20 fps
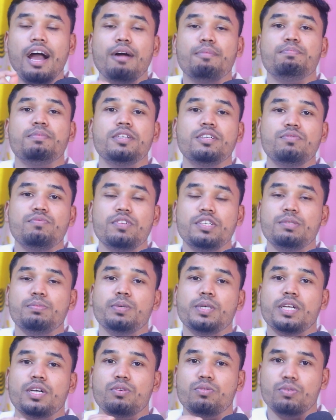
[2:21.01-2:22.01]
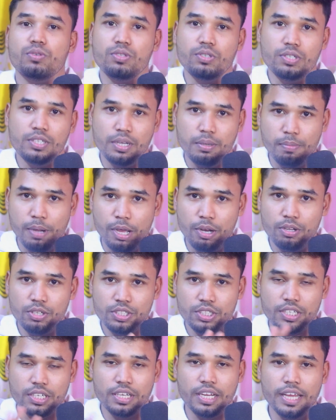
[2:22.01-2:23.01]
আপনার ফেসবুকে কোনো ধরনের
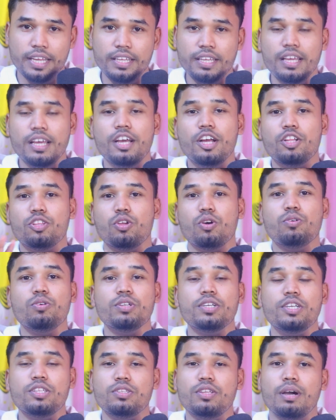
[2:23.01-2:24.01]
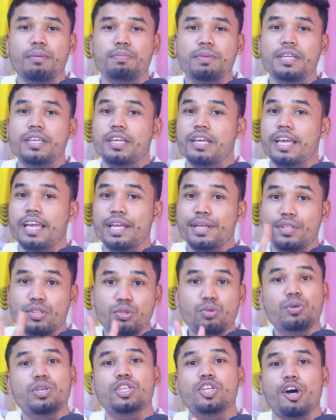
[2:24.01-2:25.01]
ভায়োলেশন নাই তখন কিন্তু আপনি এই
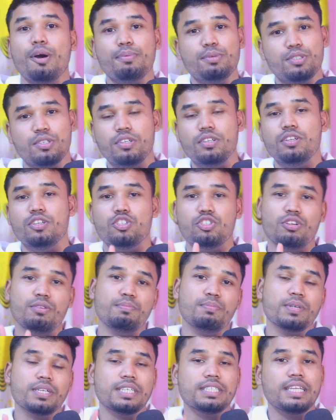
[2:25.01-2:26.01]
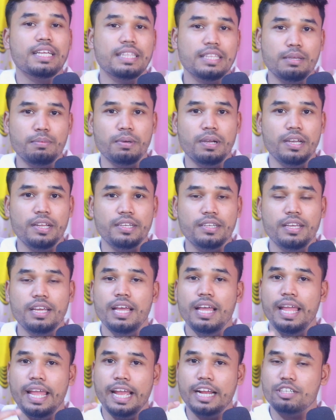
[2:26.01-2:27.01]
দুইটা অপশন সম্পর্কে জানতে পারলেন
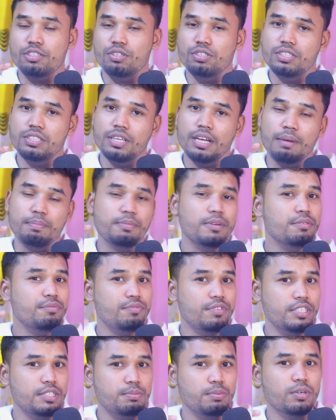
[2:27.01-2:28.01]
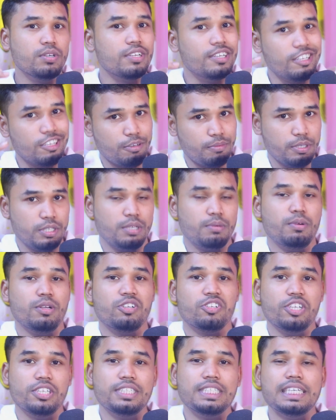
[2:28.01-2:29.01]
একটা হচ্ছে আপনার ফেসবুক
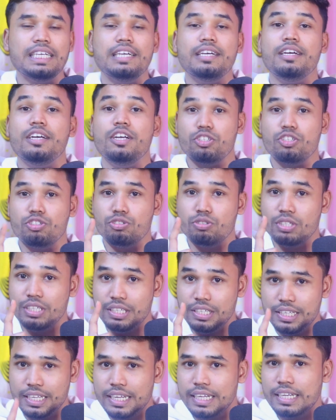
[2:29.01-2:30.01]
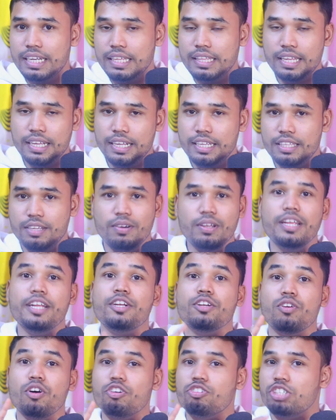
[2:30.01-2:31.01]
রিকমেন্ডেবল রয়েছে যদি ঠিক না থাকে তাহলে
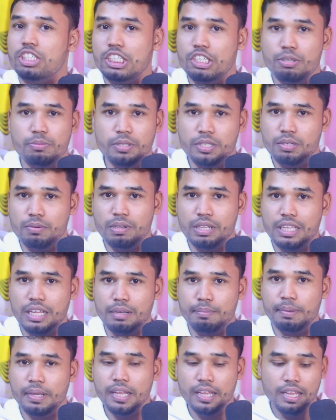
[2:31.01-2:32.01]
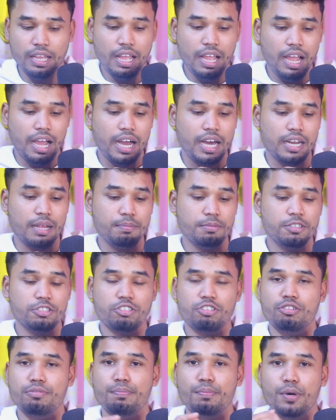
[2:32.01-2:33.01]
নট রিকমেন্ডেবল থাকবে আর আপনি
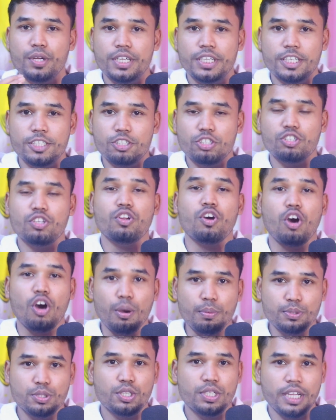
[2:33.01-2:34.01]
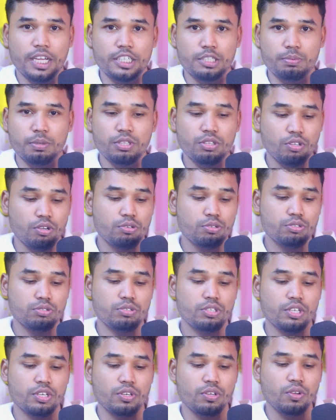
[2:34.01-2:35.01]
যখন মনিটাইজেশন অপশনে আসবেন তখন
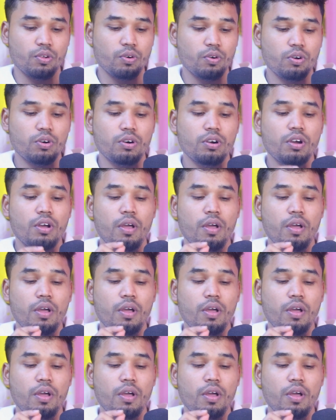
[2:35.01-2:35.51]
যদি নো